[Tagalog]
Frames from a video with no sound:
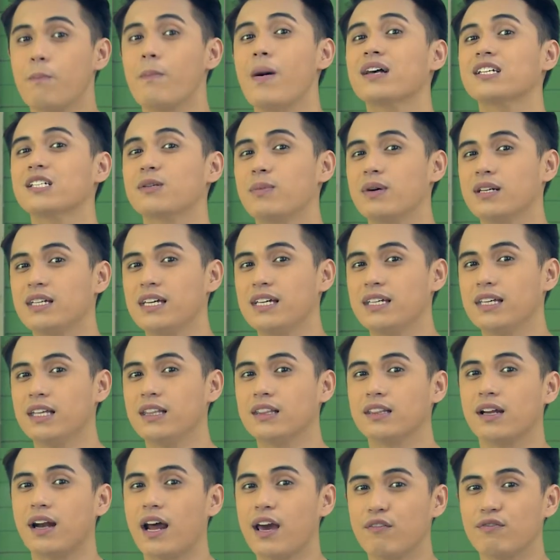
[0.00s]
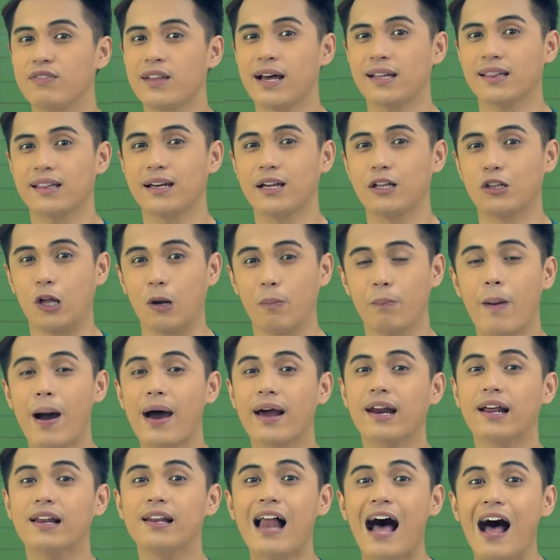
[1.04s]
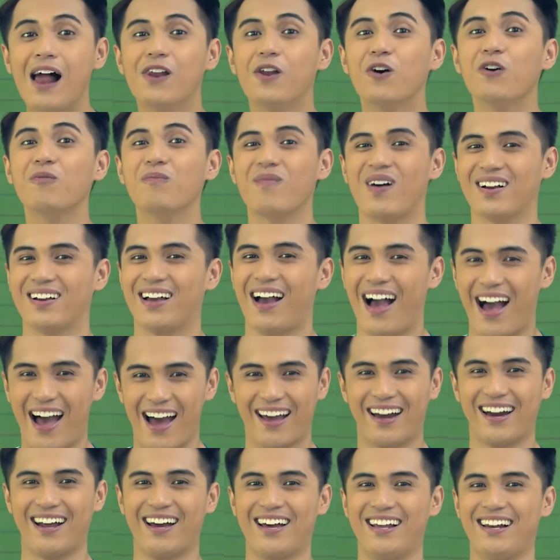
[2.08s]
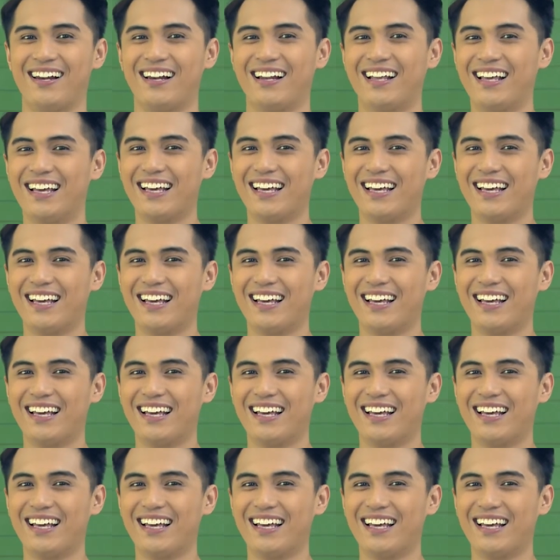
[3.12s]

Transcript: mas magiging drive natin ito para lalong mag-aral.